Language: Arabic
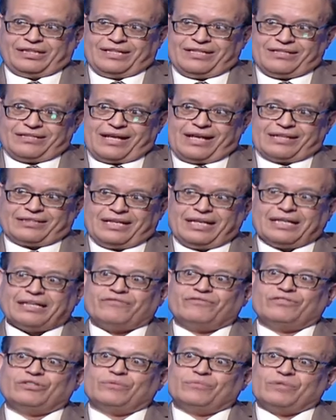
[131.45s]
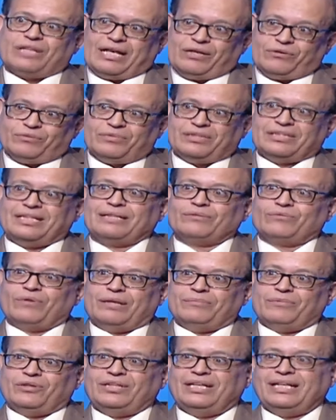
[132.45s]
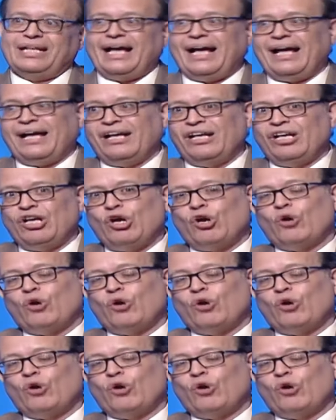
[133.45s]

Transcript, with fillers: انت هتعرف انه من الاول محتاج دعامه ولا لا